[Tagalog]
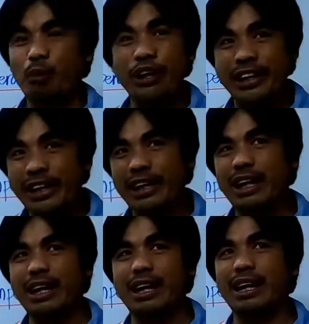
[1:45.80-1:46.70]
pwedeng
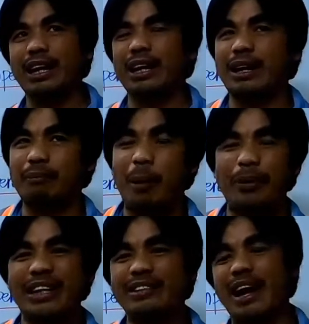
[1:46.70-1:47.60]
uh,
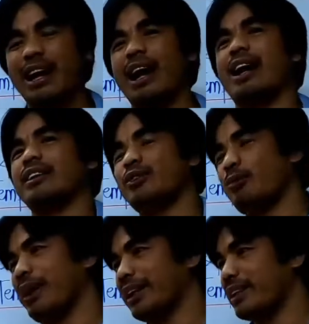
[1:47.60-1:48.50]
mapinsala
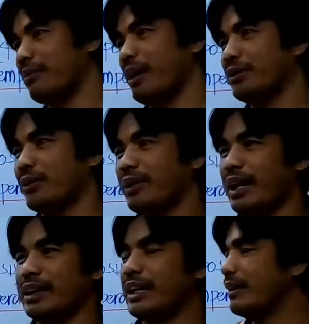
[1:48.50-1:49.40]
yung mga trabahador
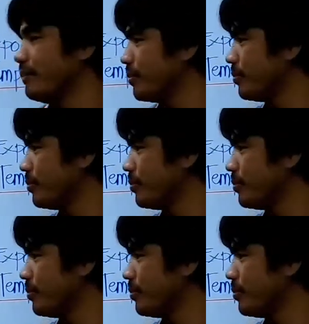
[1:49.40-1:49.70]
natin